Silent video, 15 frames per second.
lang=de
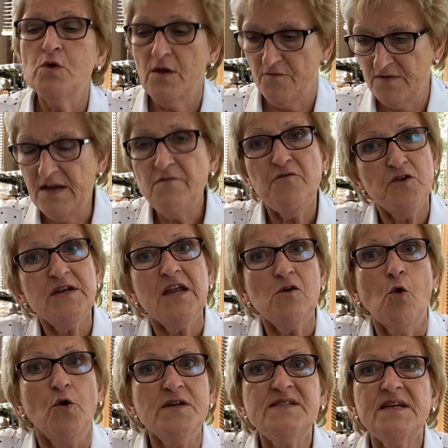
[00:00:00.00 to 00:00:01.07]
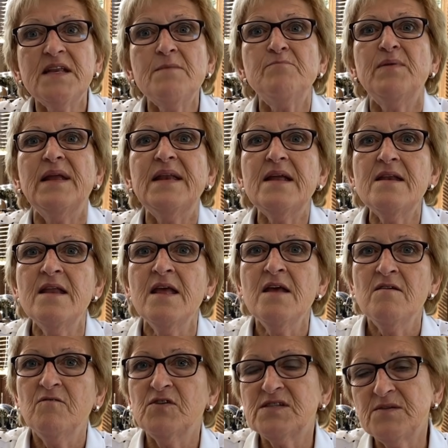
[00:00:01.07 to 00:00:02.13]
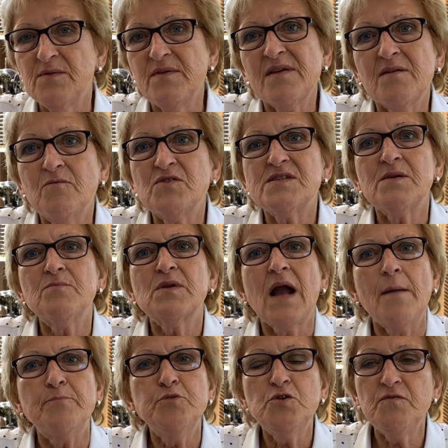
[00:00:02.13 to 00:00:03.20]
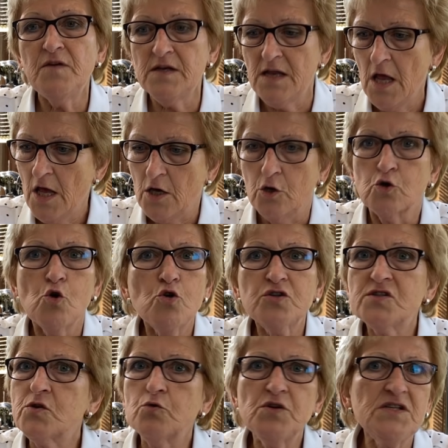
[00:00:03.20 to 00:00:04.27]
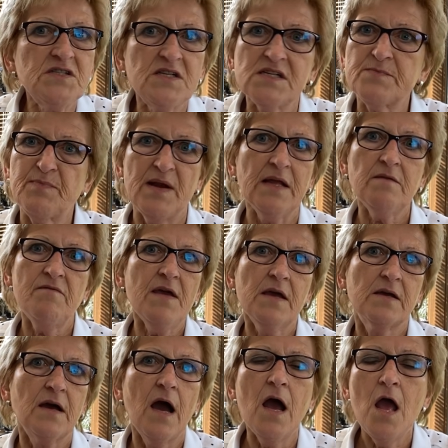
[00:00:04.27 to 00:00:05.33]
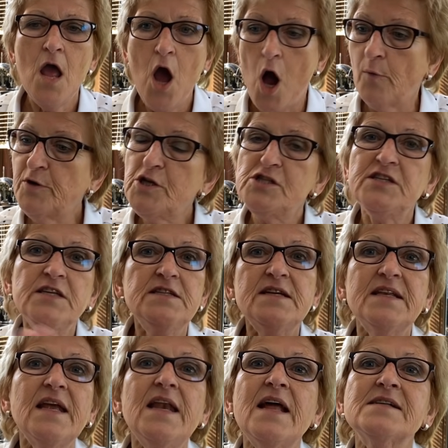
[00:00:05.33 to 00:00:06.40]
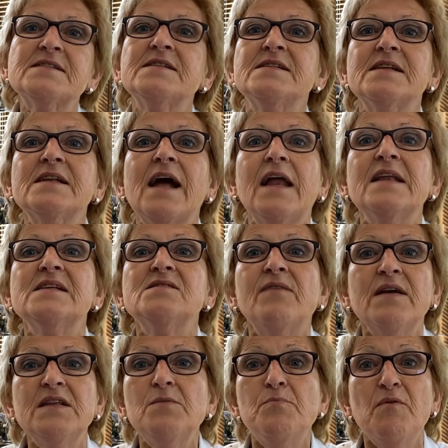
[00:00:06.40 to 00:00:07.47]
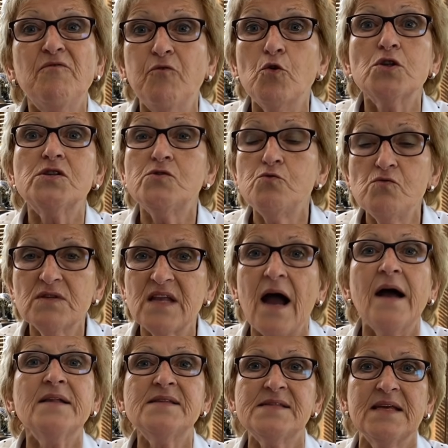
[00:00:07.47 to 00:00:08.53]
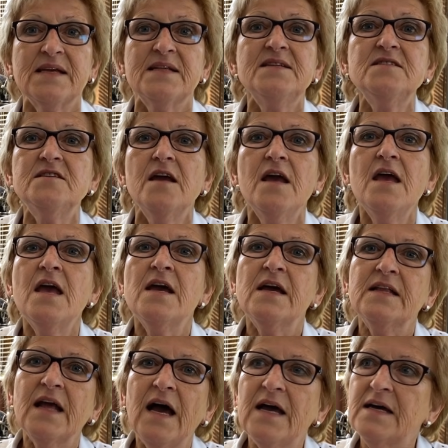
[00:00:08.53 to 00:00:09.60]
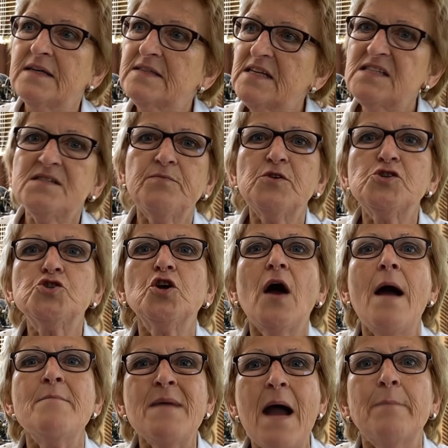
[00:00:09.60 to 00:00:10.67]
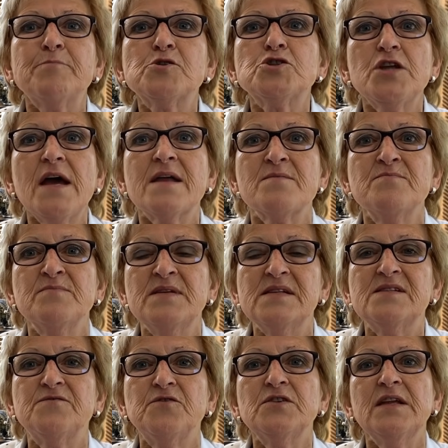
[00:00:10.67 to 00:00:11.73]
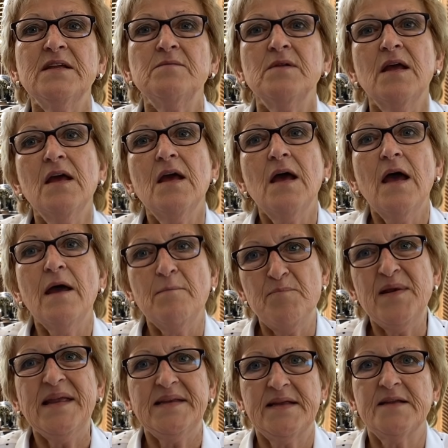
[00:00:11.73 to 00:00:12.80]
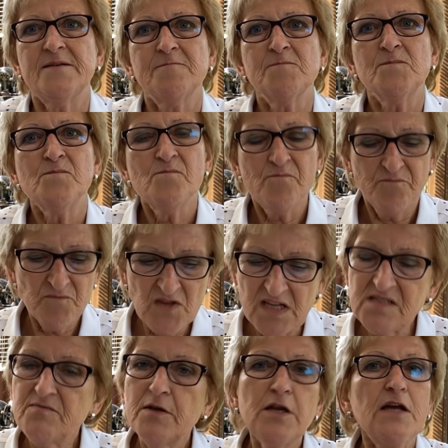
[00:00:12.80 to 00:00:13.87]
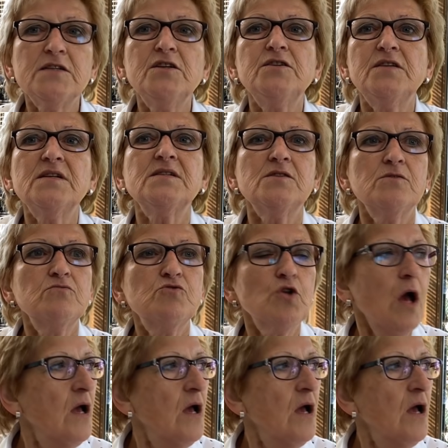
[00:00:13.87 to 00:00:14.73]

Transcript: oder ne, von den äußeren Blättern, was, was kaputt wird, ruckzuck ist das Blatt weg. Ja? Aber das Innere lassen sie dann alles, weil die bevorzugen tatsächlich äh, das, was schon am Absterben ist von den äh, Blättern. Und deswegen lasse ich das, äh,